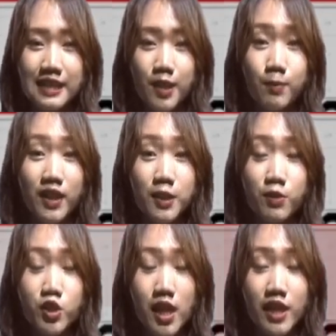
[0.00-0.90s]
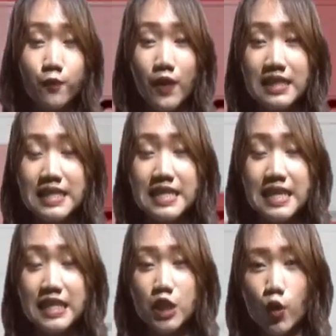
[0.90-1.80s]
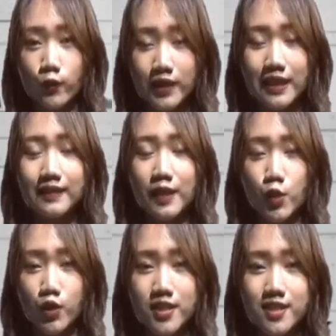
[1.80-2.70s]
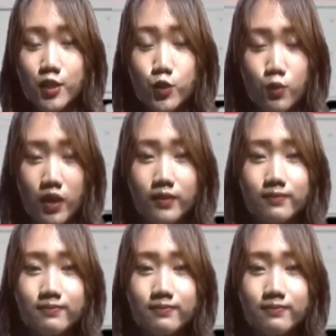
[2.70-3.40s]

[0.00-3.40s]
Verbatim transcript: kembali menjalani vaksinisasi COVID-19 dosis kedua.